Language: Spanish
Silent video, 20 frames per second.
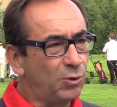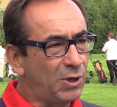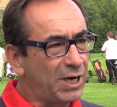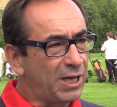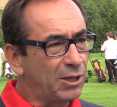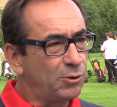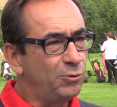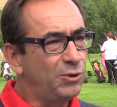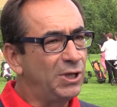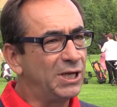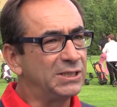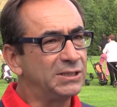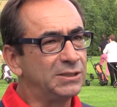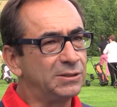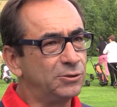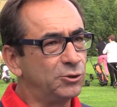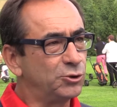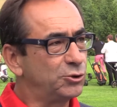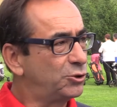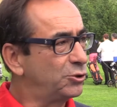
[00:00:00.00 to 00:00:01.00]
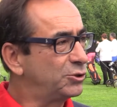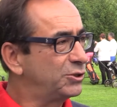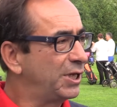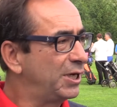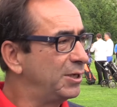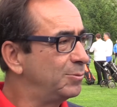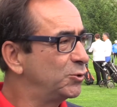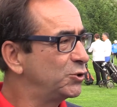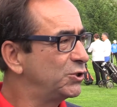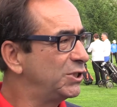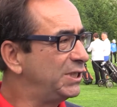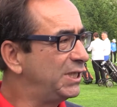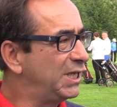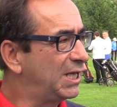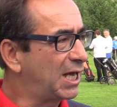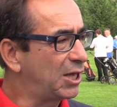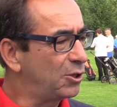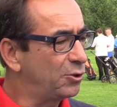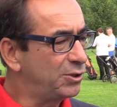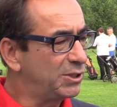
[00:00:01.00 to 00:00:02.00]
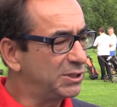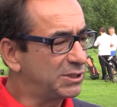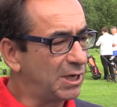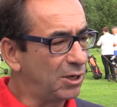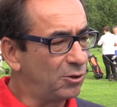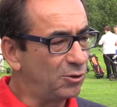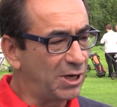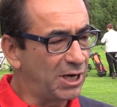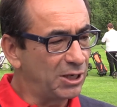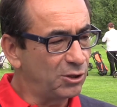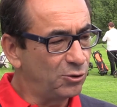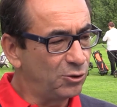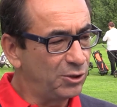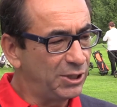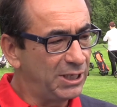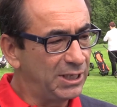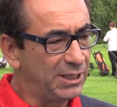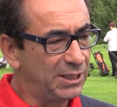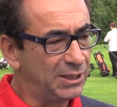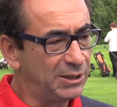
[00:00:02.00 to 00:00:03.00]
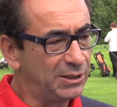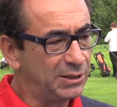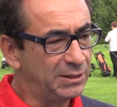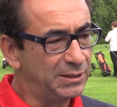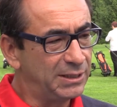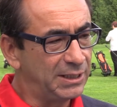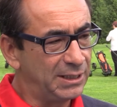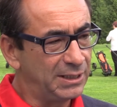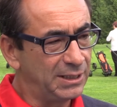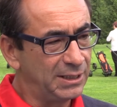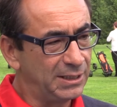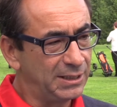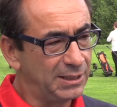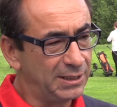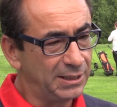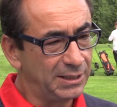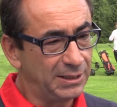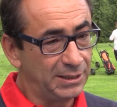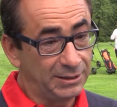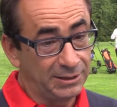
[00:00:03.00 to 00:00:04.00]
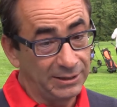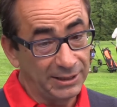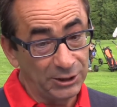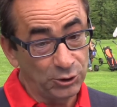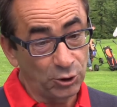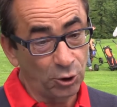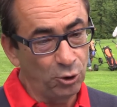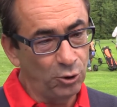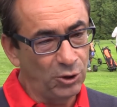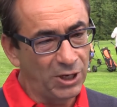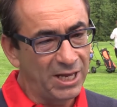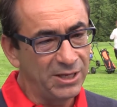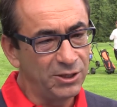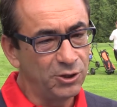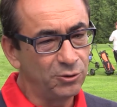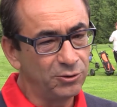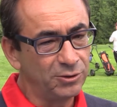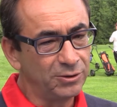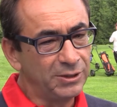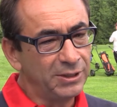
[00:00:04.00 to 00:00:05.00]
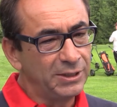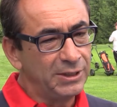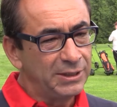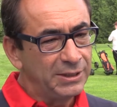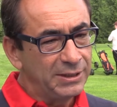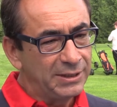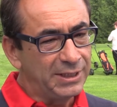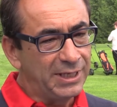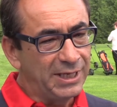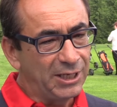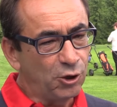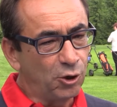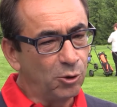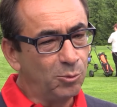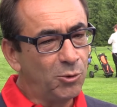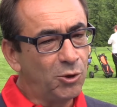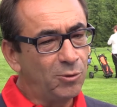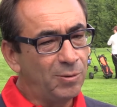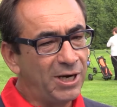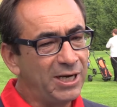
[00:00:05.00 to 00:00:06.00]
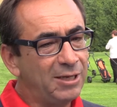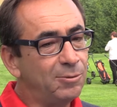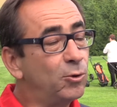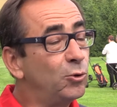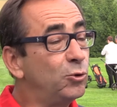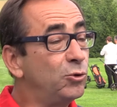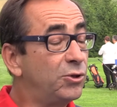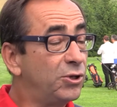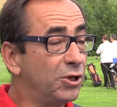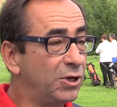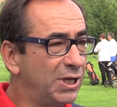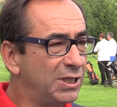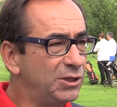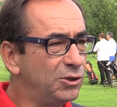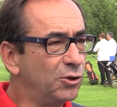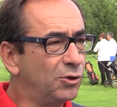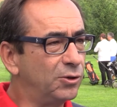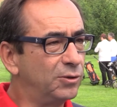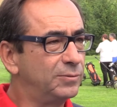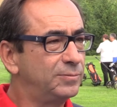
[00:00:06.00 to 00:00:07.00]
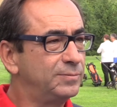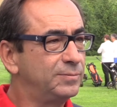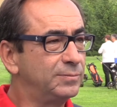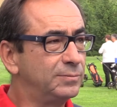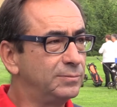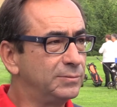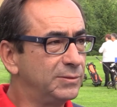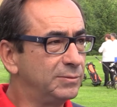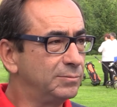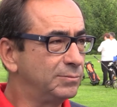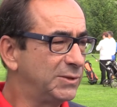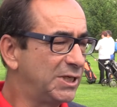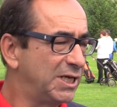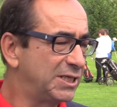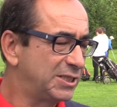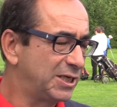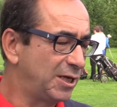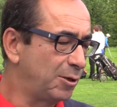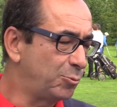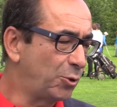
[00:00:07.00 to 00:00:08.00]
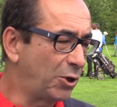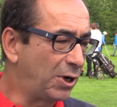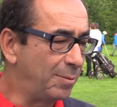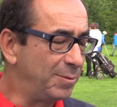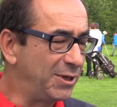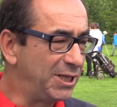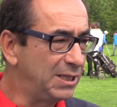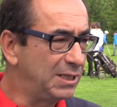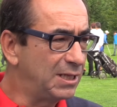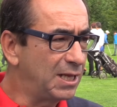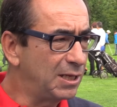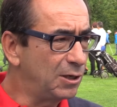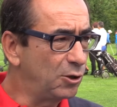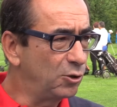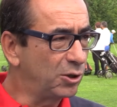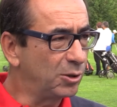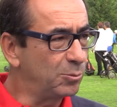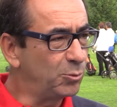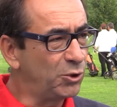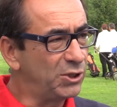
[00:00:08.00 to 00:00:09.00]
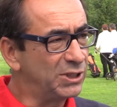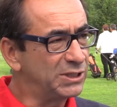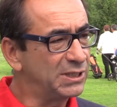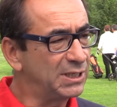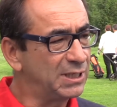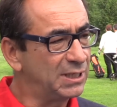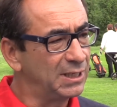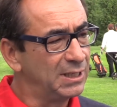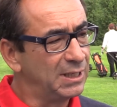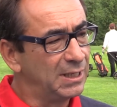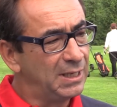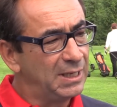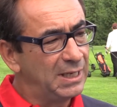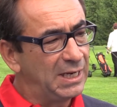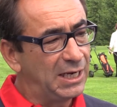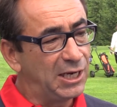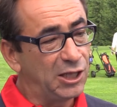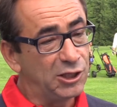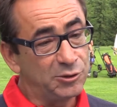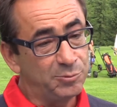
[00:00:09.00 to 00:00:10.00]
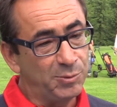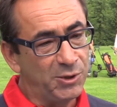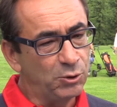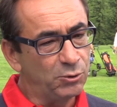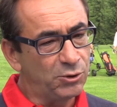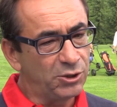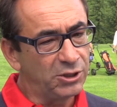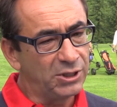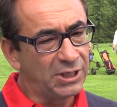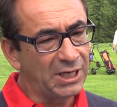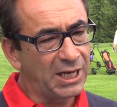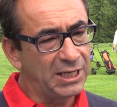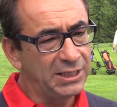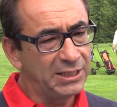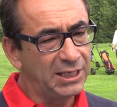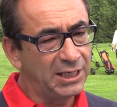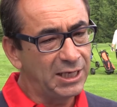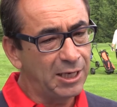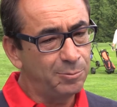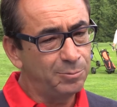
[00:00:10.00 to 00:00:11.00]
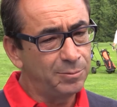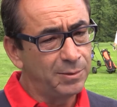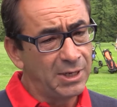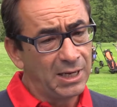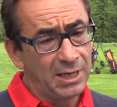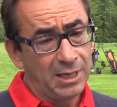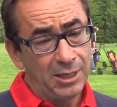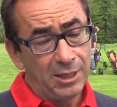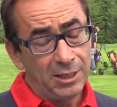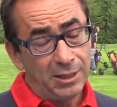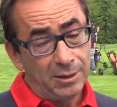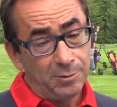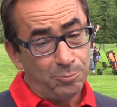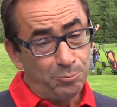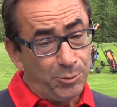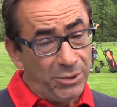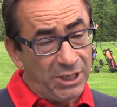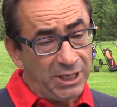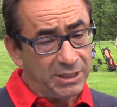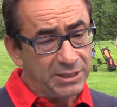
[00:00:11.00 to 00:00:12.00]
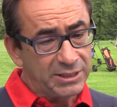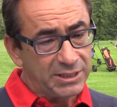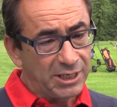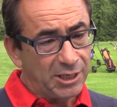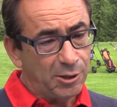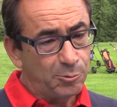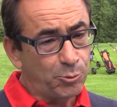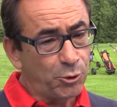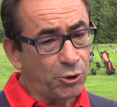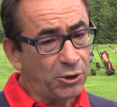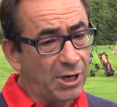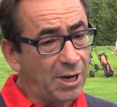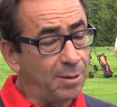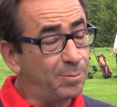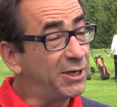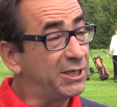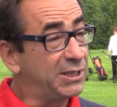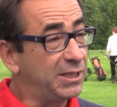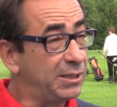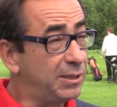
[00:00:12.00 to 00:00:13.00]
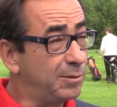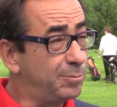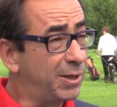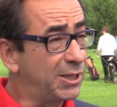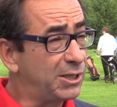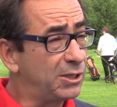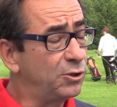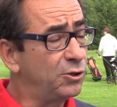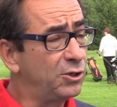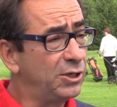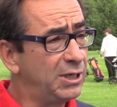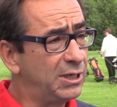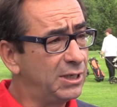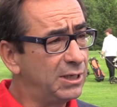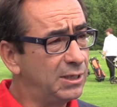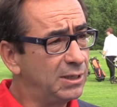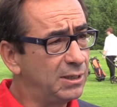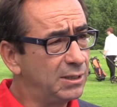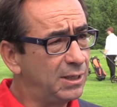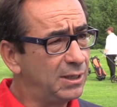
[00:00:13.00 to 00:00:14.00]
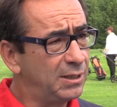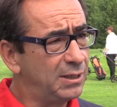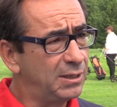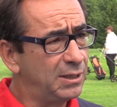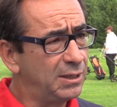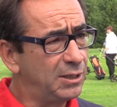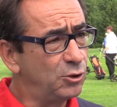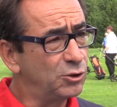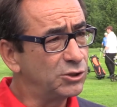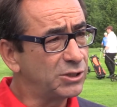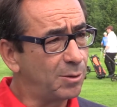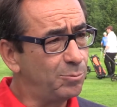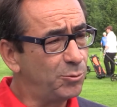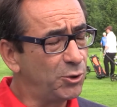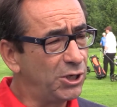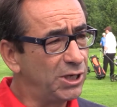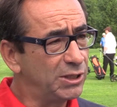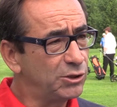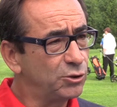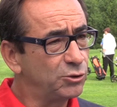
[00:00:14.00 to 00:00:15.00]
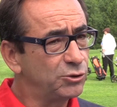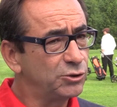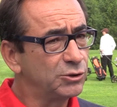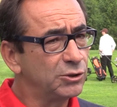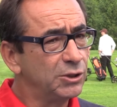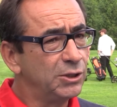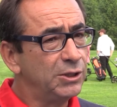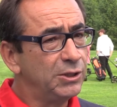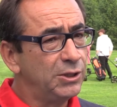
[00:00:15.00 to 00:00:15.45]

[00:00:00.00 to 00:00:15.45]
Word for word: lugar a dudas, nosotros tenemos indicadores a lo largo de, todo el año de cómo van evolucionando, ya sea por la medida de lo que puede ser la disminución de handicap bien sea por la participación en los campeonatos,